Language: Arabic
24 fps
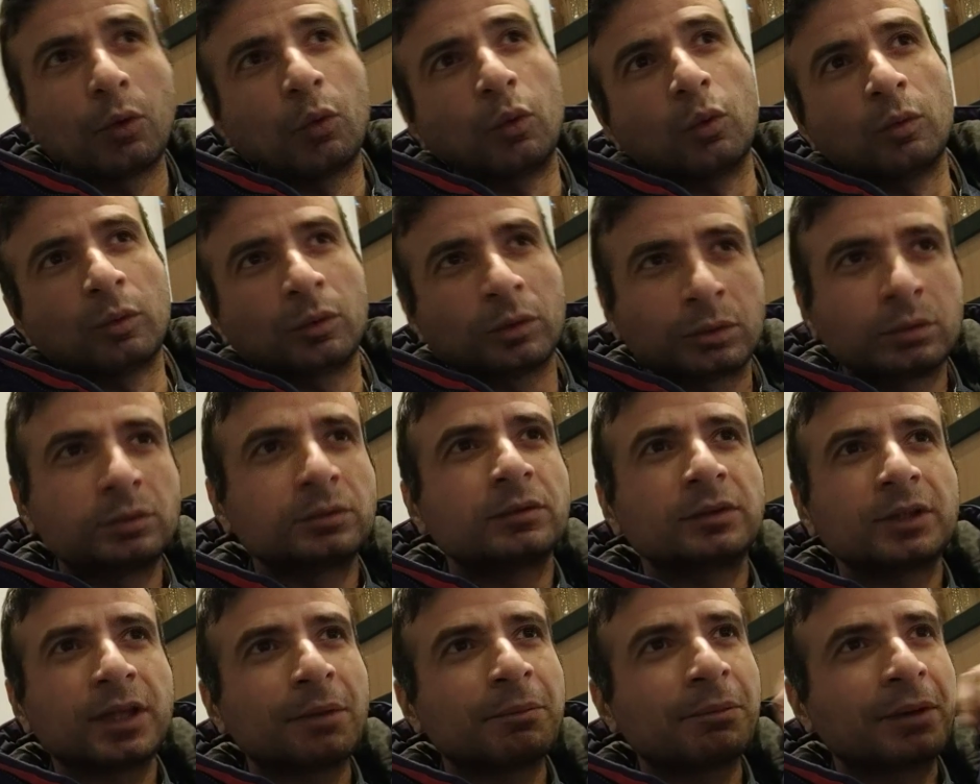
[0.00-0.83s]
او
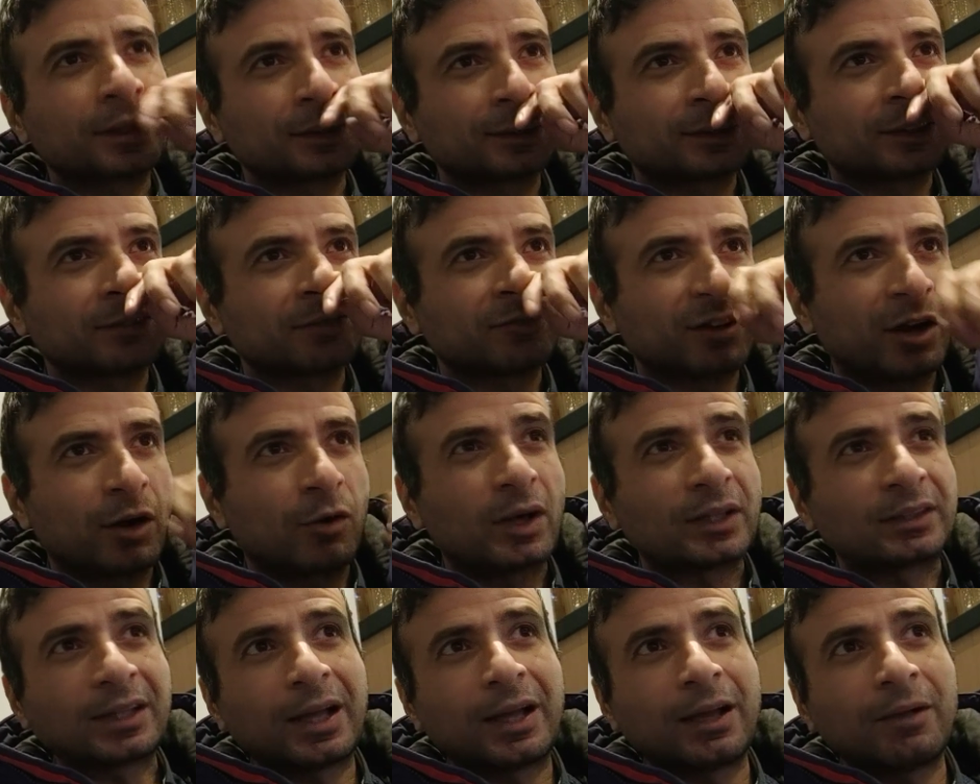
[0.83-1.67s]
يمكن تنفع
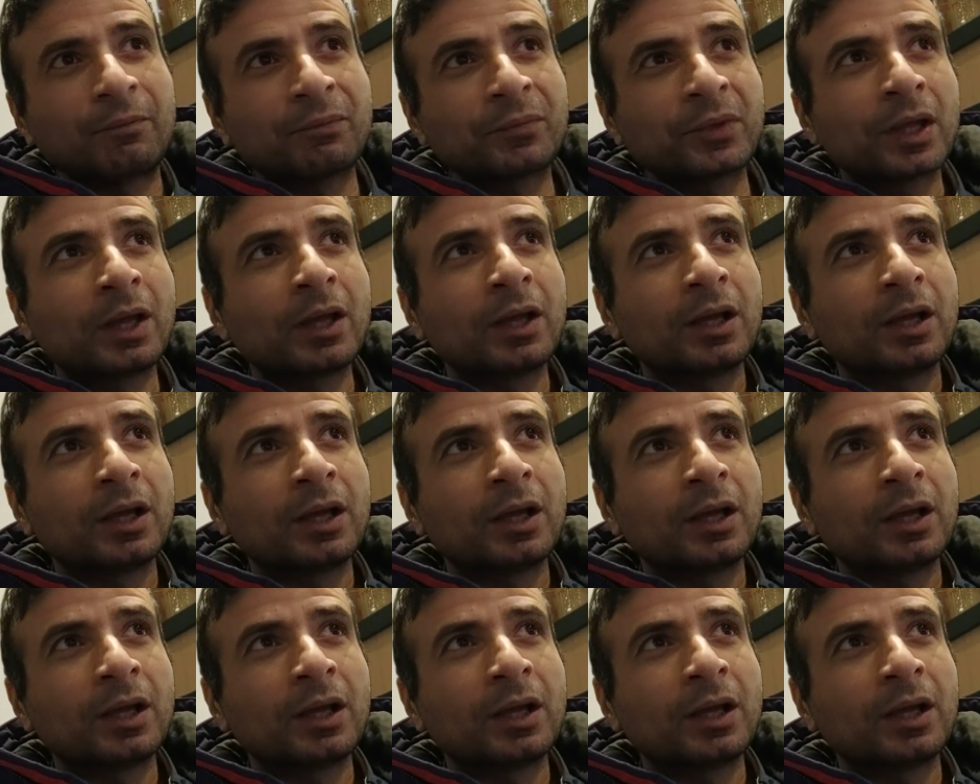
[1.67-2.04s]
وقتها